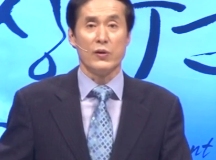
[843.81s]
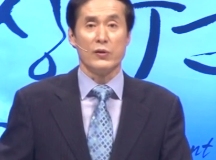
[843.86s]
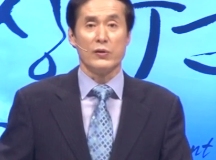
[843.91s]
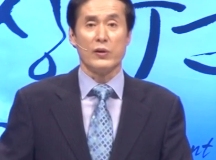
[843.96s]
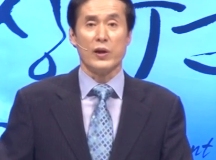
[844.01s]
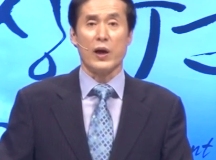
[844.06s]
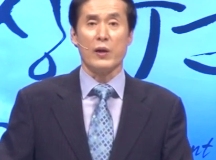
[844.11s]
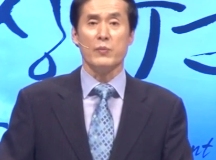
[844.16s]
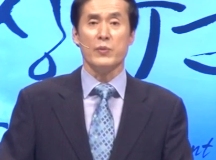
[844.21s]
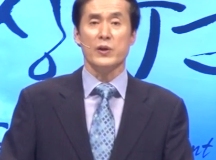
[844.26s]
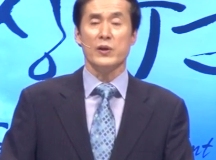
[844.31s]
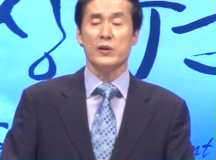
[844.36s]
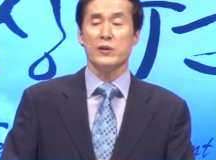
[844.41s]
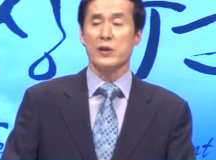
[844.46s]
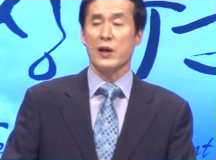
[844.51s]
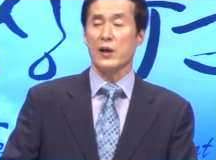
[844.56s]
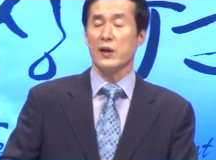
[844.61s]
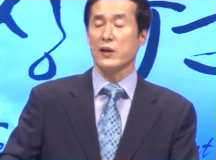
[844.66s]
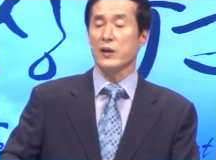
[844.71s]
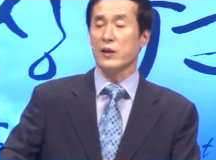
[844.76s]
남이
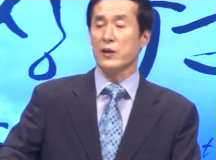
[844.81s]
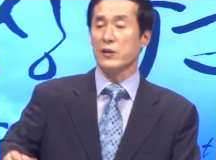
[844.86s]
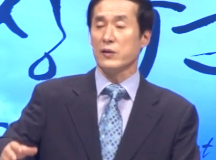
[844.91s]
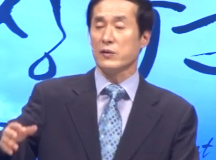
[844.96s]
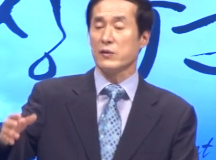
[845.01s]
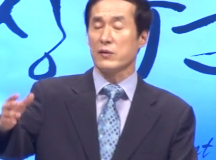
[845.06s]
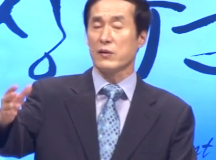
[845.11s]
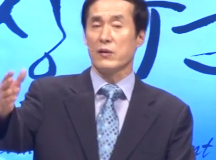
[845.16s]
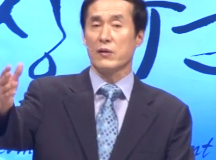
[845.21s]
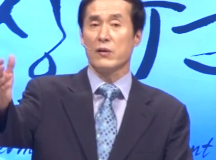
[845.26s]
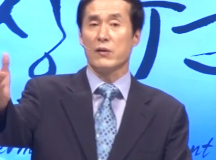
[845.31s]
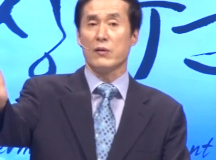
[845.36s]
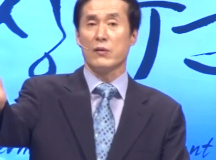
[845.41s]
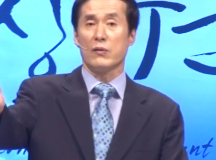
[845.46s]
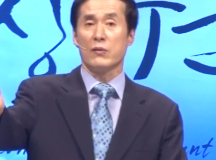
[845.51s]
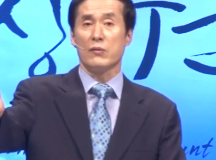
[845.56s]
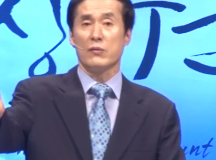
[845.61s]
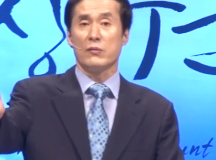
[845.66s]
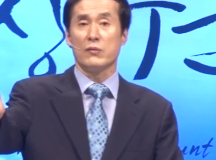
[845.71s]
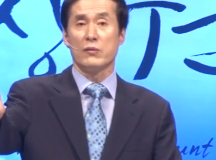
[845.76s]
잘
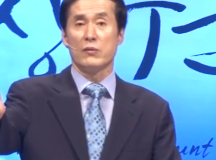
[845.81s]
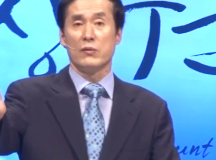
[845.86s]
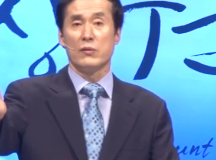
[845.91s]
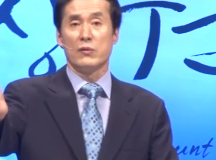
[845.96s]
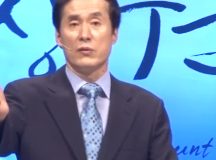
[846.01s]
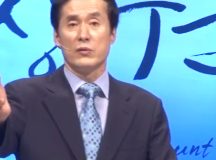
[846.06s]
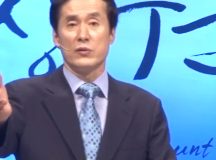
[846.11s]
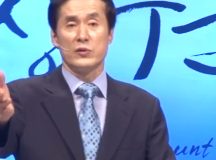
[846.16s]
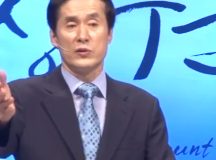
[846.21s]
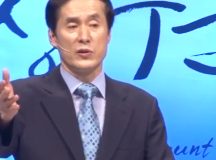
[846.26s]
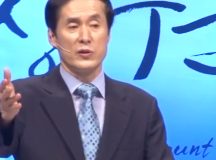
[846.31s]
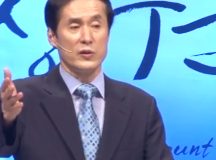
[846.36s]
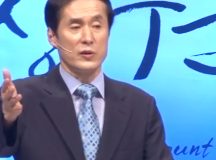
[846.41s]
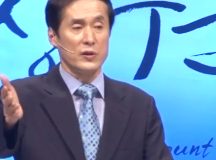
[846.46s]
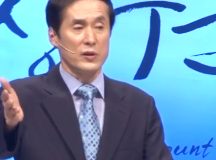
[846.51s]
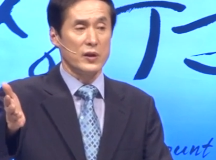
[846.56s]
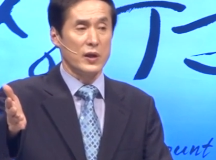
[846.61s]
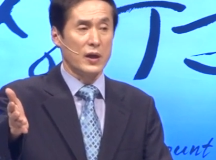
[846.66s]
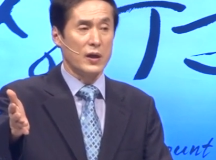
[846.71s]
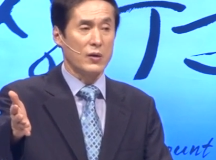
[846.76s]
되니까
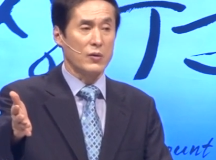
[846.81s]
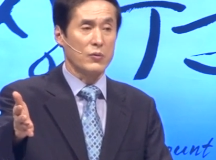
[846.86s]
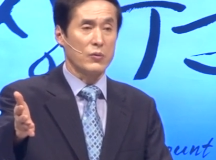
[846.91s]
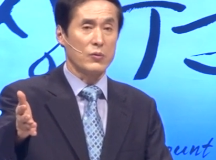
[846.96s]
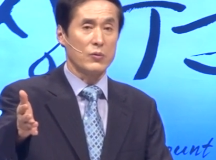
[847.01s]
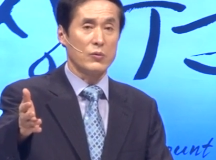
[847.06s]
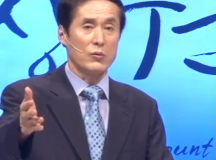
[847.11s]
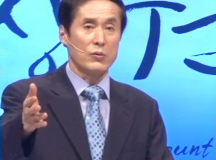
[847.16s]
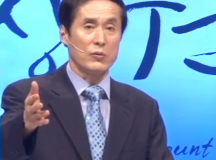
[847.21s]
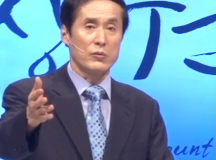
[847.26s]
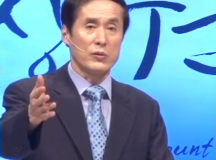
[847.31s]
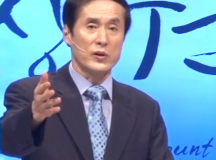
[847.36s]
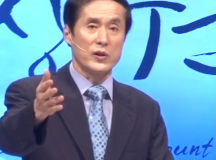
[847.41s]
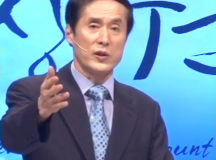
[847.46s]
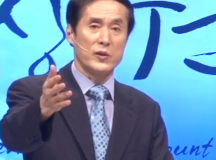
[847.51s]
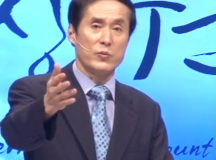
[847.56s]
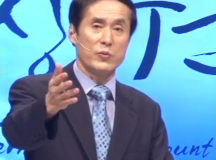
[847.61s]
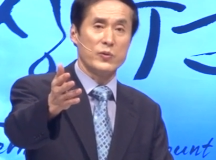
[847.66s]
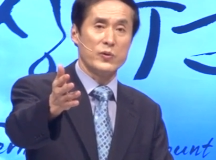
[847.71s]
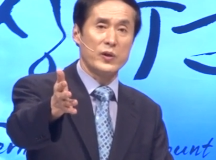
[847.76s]
시기 나고
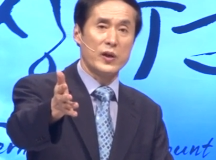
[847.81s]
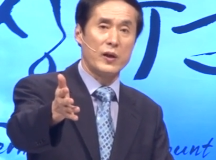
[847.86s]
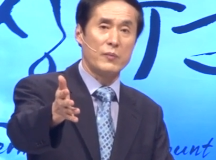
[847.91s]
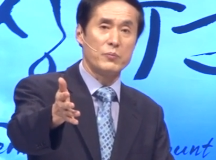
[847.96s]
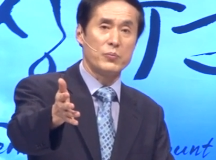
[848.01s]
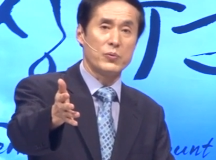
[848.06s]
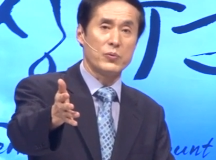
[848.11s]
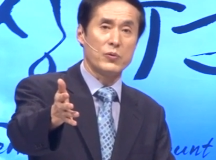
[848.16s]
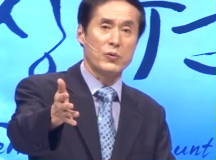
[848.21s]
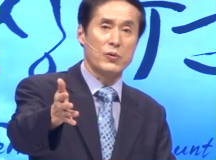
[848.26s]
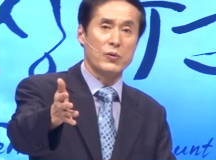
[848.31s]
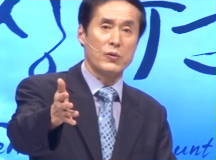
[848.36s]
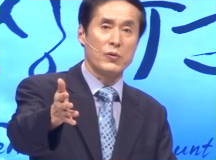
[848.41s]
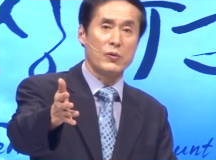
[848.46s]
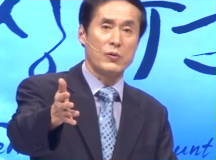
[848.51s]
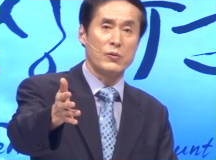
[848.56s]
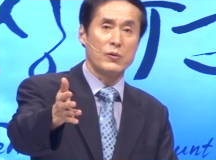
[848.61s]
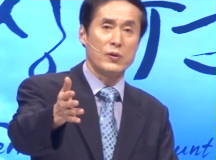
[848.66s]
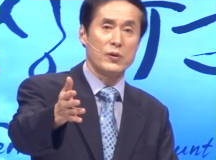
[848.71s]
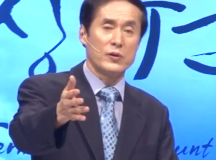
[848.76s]
기분
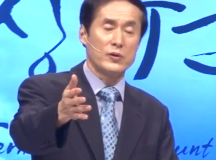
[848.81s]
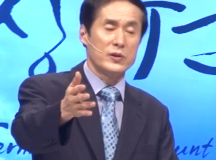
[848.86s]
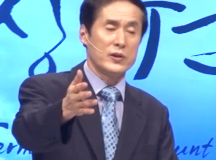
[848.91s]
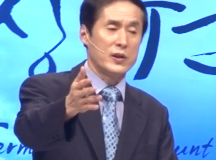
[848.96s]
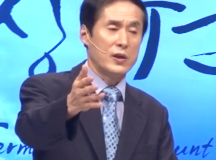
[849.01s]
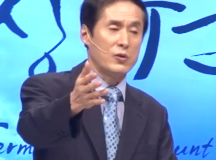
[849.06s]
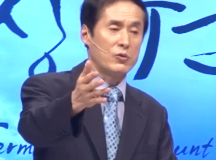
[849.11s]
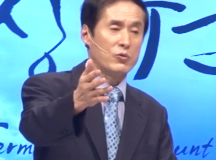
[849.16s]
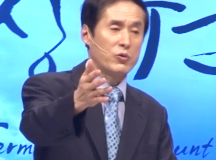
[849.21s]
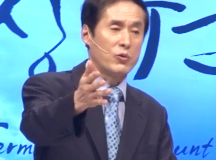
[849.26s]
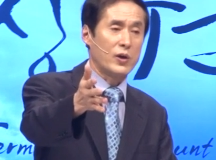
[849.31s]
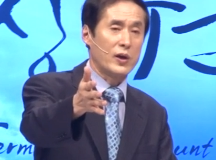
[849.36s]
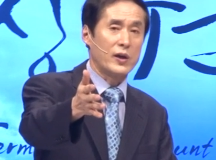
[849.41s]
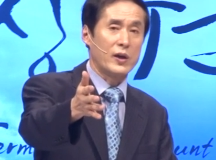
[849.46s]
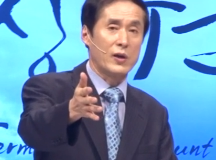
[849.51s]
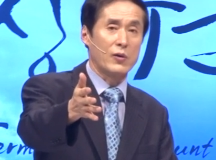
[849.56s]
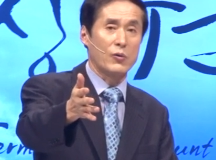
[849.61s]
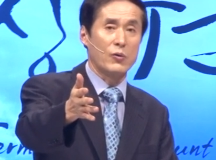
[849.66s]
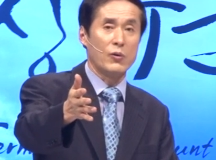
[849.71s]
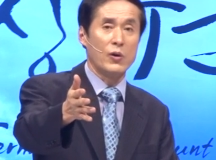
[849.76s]
나쁘고 질투가
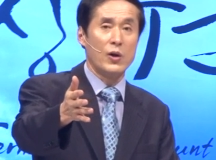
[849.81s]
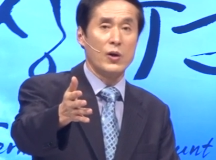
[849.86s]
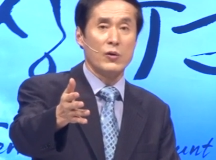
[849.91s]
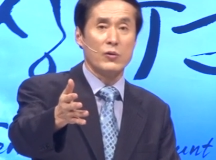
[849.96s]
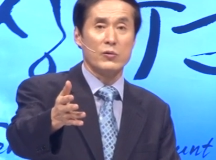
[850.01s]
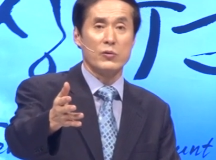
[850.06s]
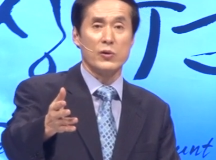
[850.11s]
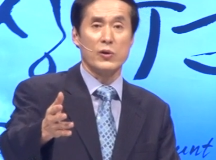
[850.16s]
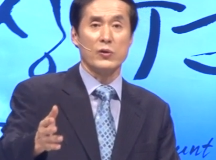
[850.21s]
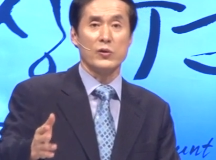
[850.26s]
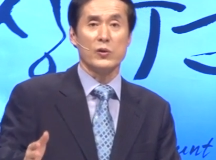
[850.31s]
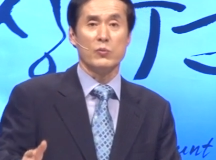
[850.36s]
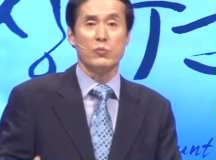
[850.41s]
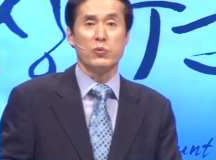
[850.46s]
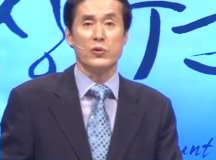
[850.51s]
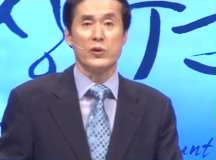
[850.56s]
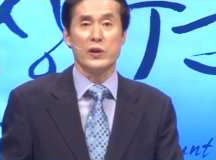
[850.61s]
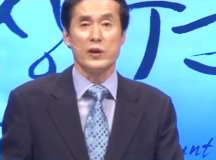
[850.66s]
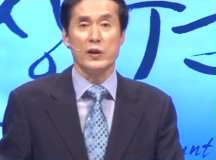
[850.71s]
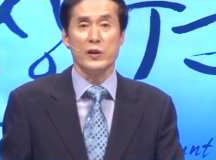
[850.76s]
나고 그게 어디
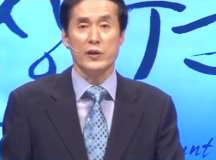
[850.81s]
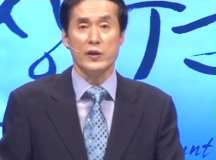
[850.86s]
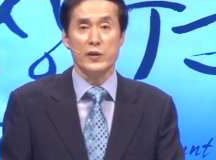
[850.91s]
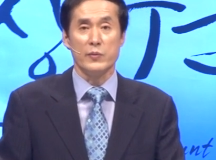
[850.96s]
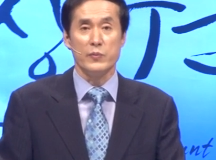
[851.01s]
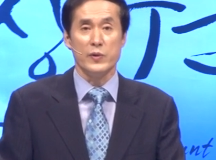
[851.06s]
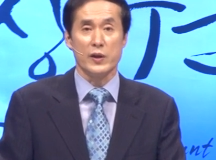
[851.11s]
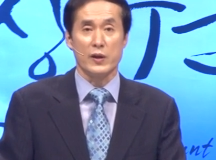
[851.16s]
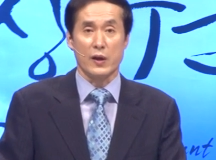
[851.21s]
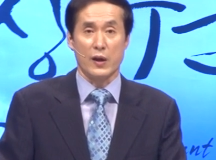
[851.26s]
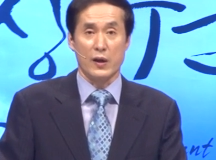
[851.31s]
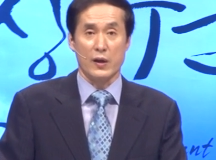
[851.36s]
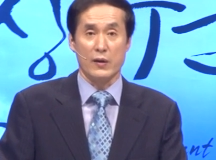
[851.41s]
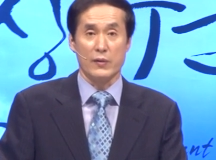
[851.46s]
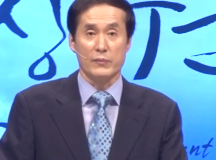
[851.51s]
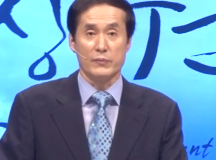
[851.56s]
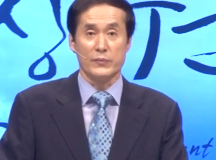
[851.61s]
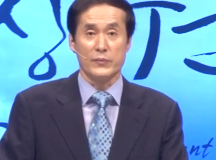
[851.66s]
묶일 일입니까?